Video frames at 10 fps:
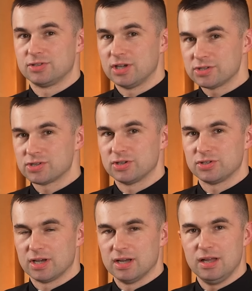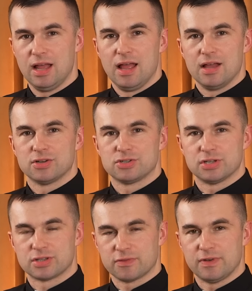Cieszę się,
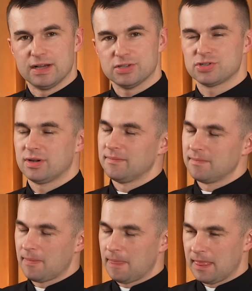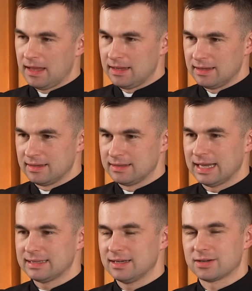że trwasz e,
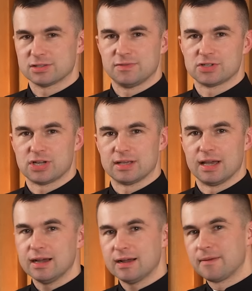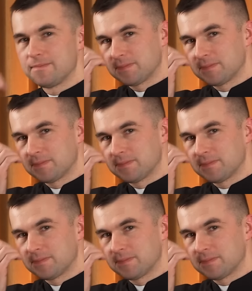na tych rozważaniach.